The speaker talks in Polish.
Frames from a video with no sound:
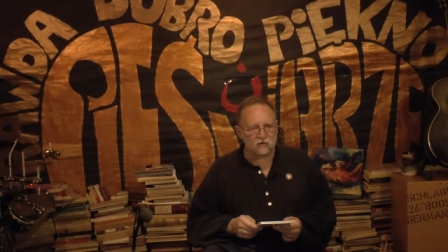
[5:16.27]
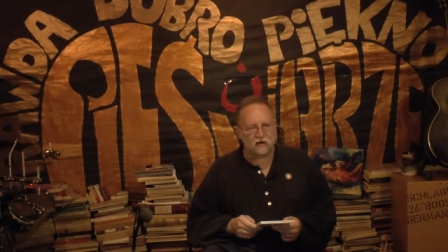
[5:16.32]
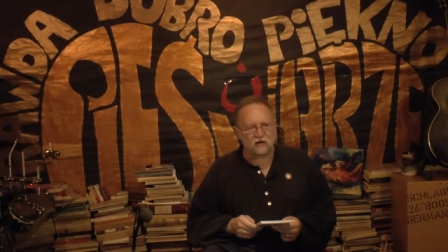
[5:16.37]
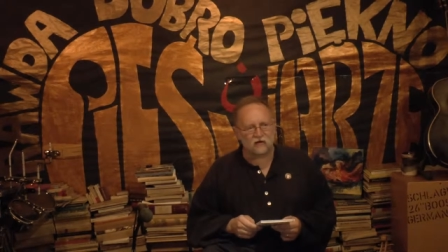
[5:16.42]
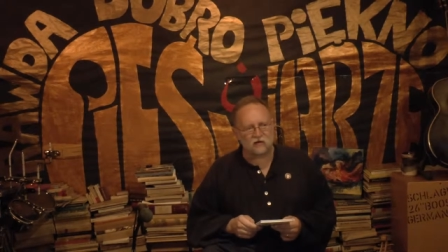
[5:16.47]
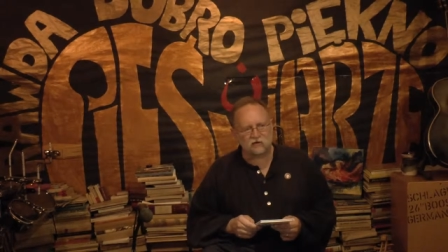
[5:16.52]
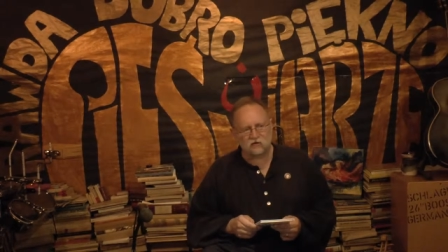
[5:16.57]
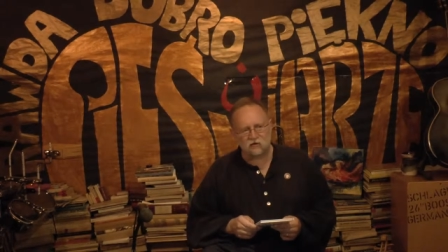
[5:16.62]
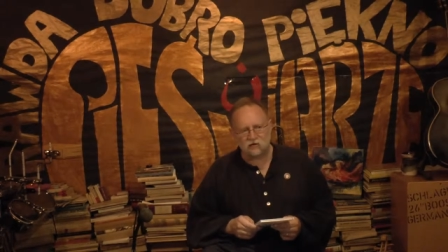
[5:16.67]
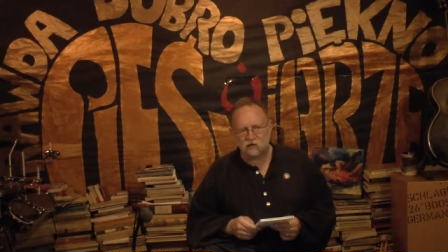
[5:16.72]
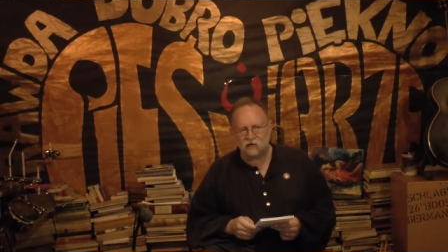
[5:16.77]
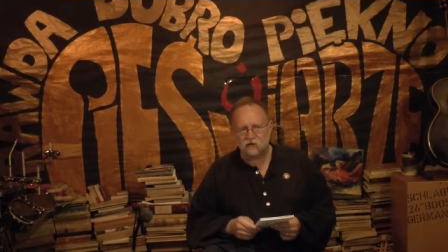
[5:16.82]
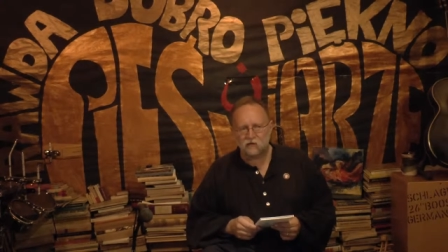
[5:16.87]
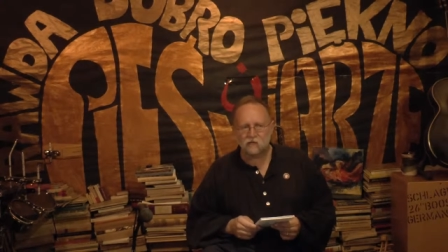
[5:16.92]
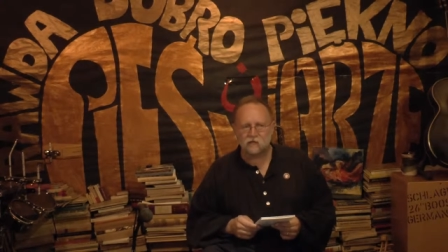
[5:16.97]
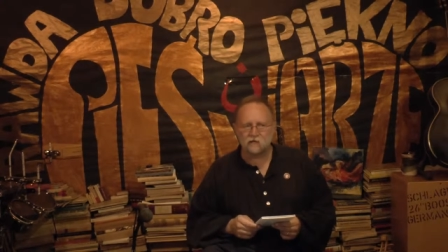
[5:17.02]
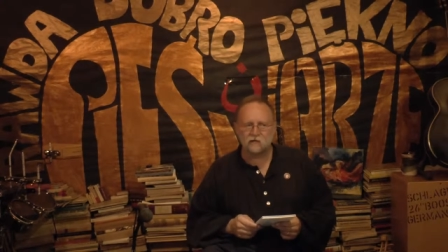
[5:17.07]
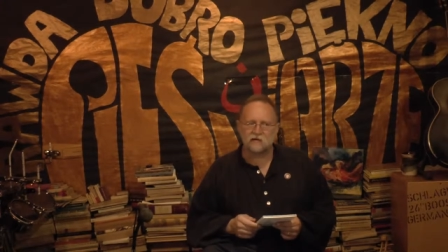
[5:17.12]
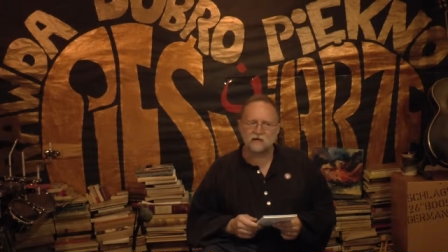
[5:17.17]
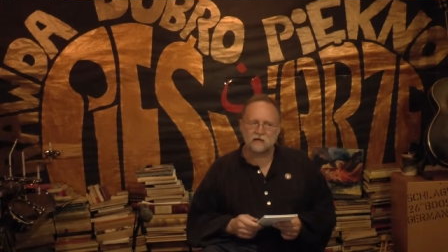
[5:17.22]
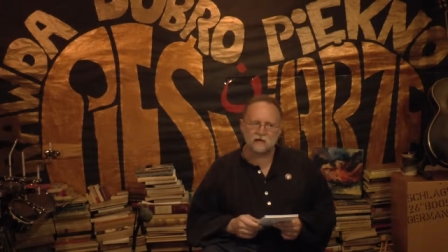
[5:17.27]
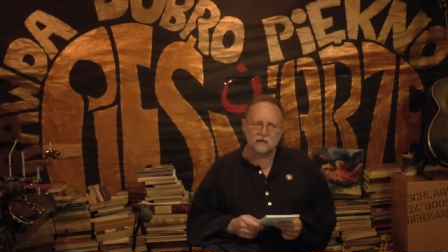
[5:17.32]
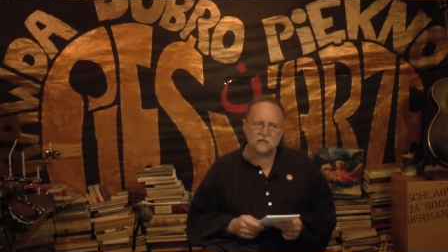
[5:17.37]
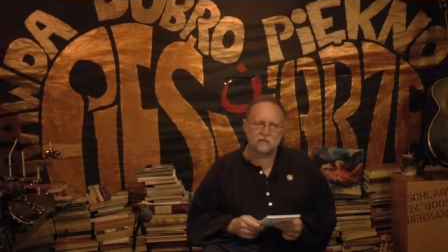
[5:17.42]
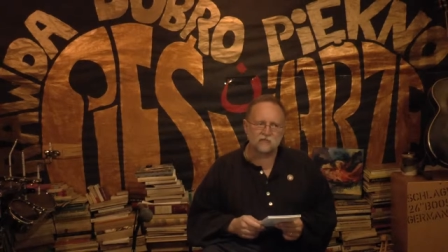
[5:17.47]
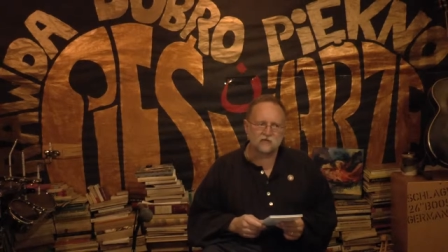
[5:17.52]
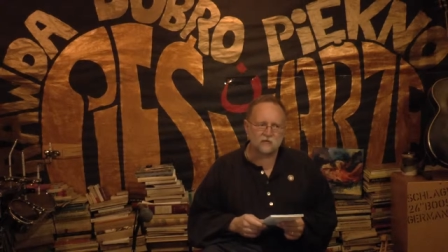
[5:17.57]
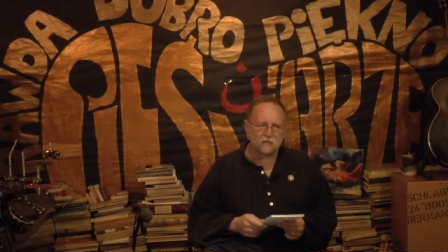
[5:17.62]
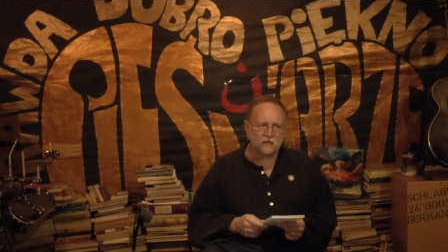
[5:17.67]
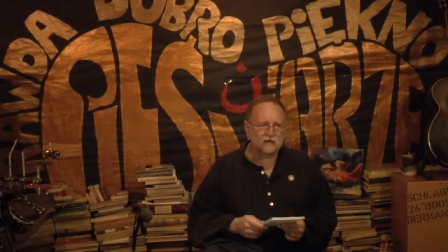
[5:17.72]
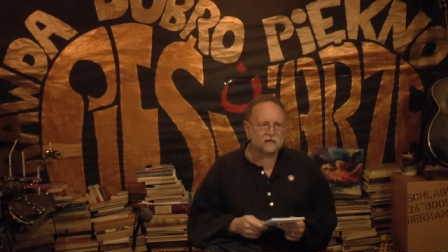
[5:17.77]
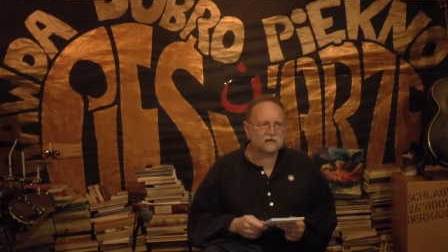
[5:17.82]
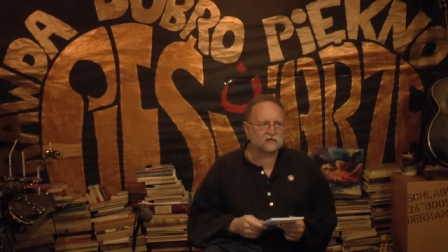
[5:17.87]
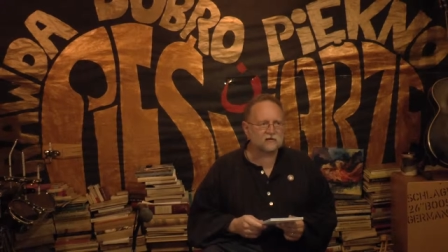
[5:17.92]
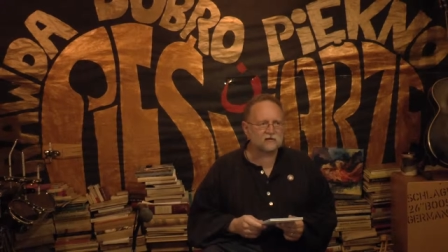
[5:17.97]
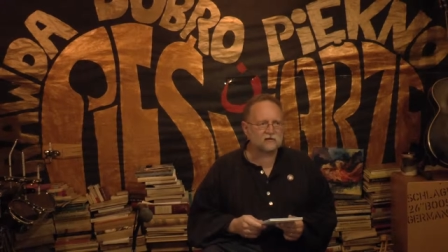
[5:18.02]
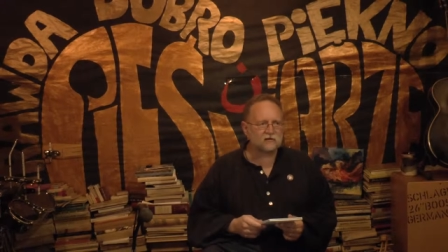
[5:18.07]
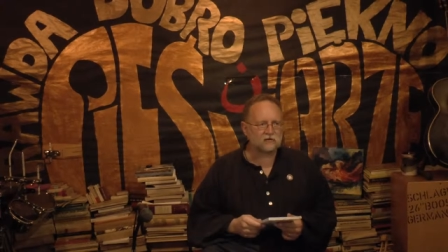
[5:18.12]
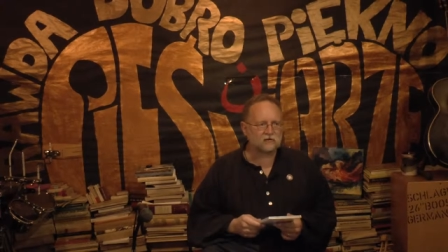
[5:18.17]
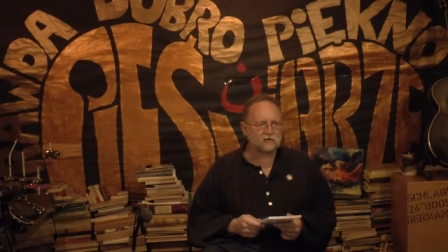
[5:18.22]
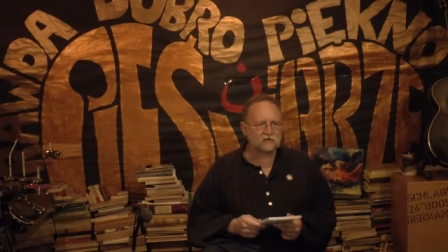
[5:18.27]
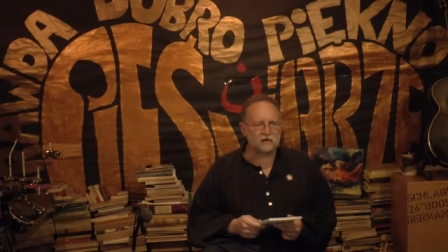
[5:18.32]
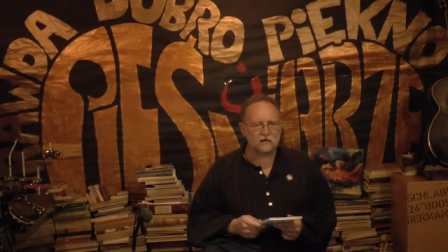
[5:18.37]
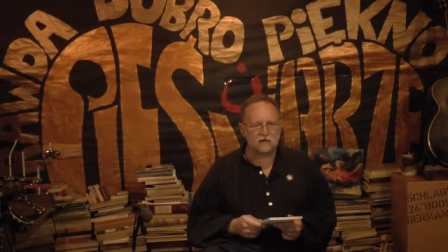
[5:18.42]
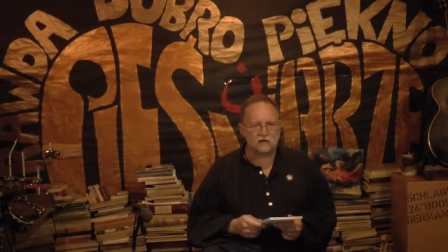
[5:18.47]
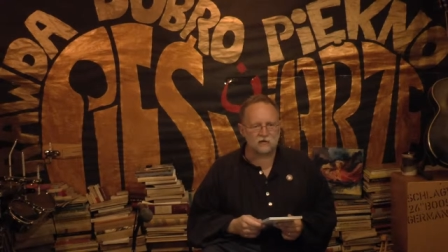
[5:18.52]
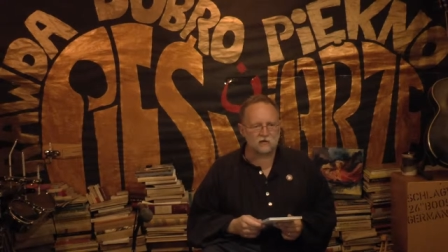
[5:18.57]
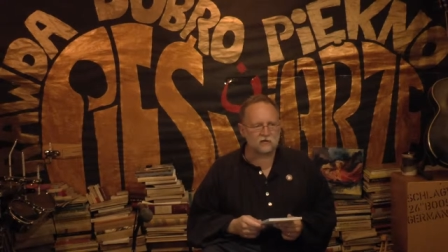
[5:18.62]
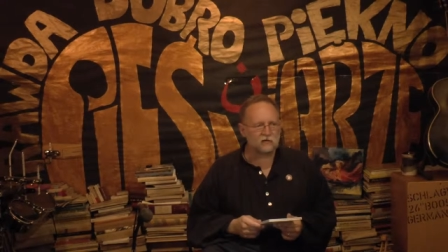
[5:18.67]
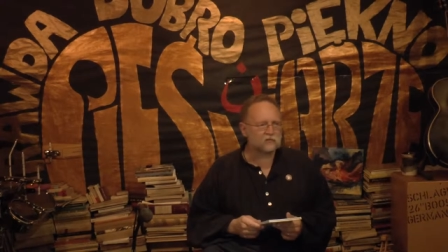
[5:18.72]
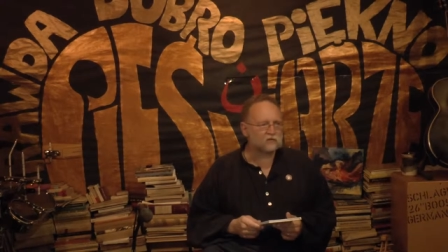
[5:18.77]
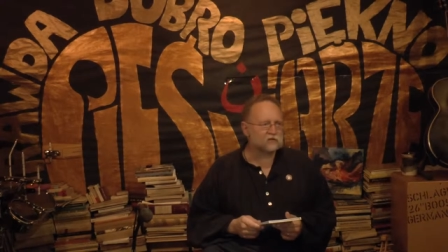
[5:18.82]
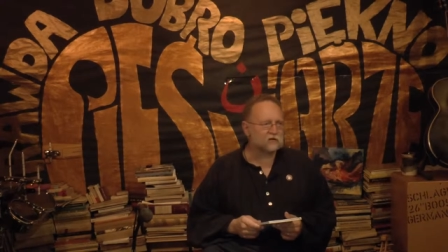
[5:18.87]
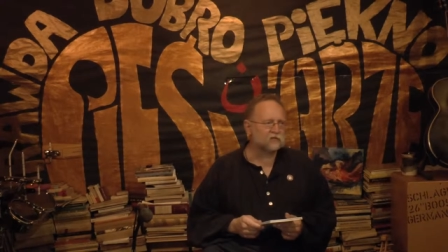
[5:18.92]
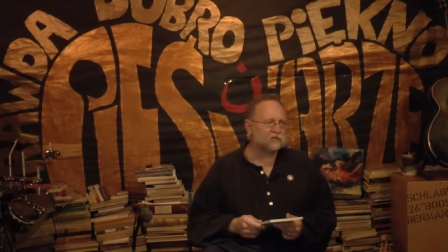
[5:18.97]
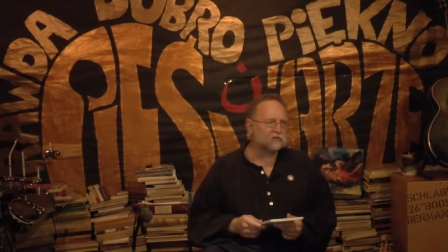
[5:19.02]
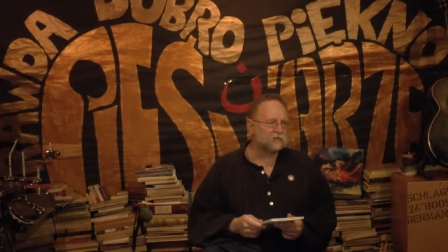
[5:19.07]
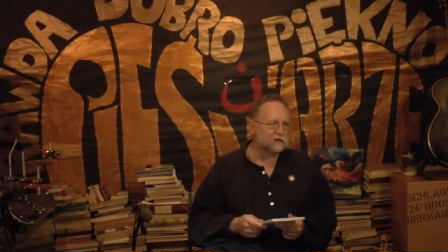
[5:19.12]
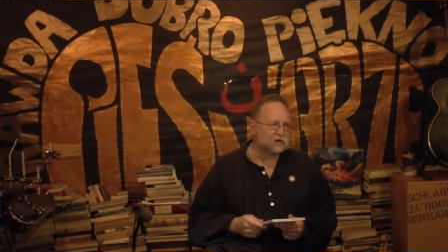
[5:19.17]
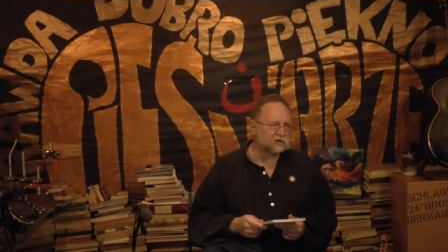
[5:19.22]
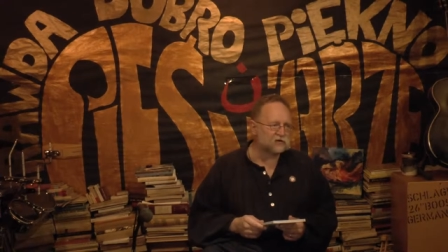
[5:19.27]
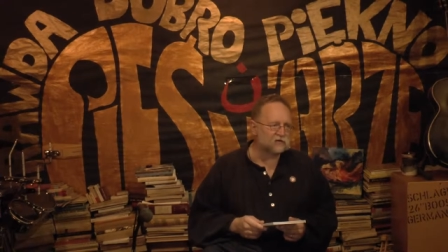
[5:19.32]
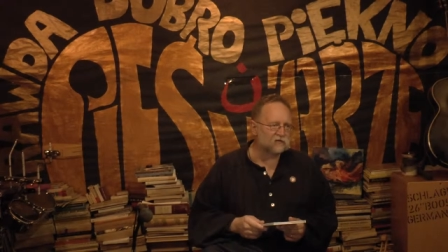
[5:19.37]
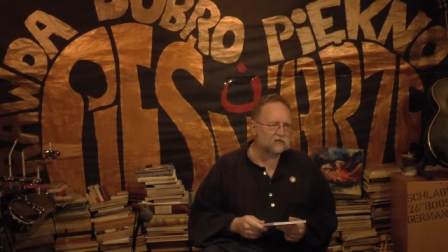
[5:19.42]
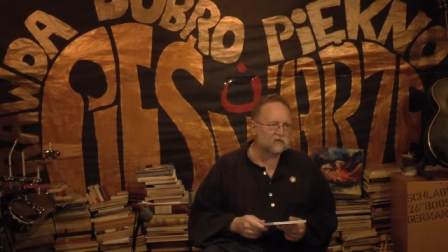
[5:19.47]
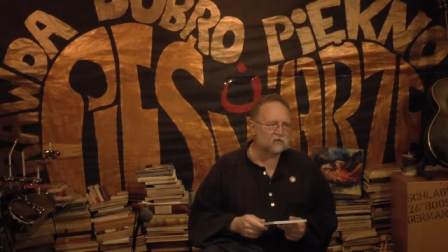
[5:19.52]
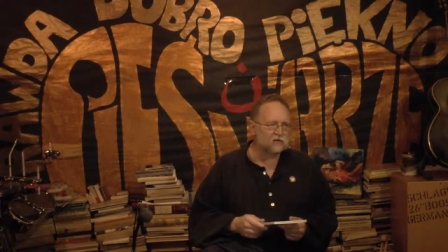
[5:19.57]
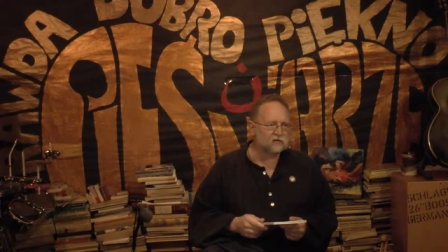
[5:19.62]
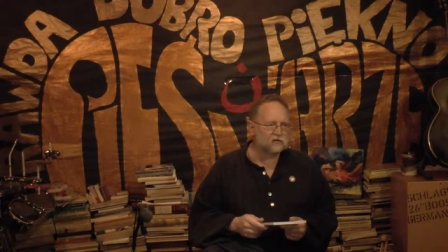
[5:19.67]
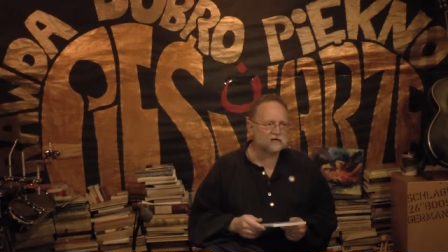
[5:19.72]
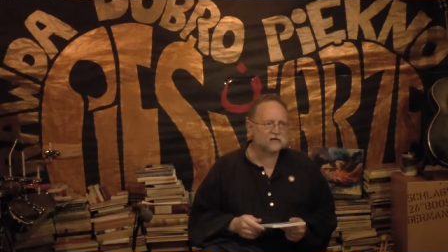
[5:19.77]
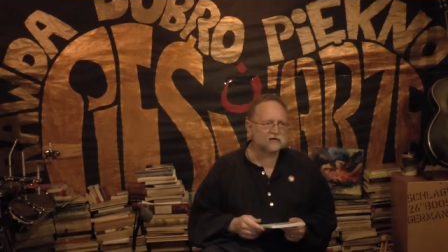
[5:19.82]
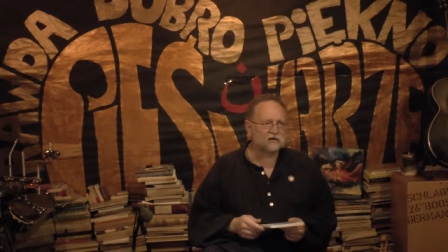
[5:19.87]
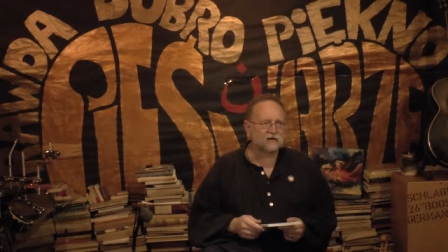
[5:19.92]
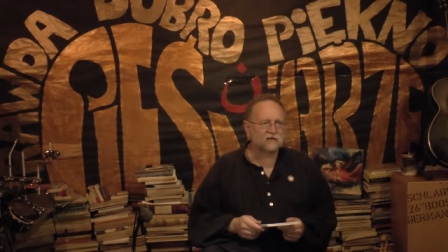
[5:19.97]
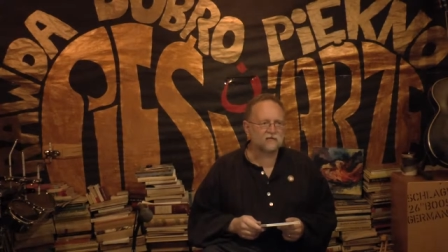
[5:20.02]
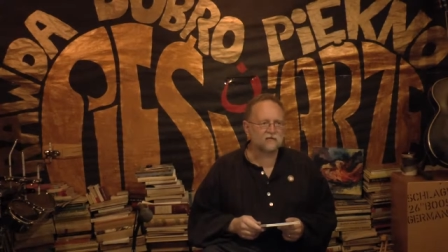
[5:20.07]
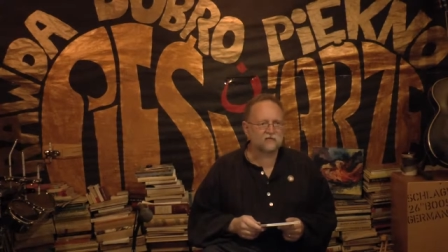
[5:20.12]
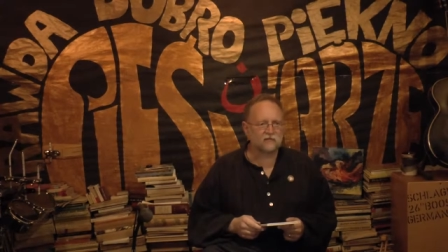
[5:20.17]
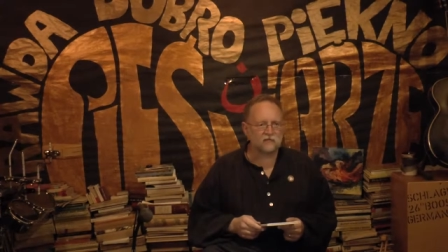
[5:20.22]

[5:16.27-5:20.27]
ale czy to nie były takie przypadki, że tutaj kogoś przebił mieczem w bójce,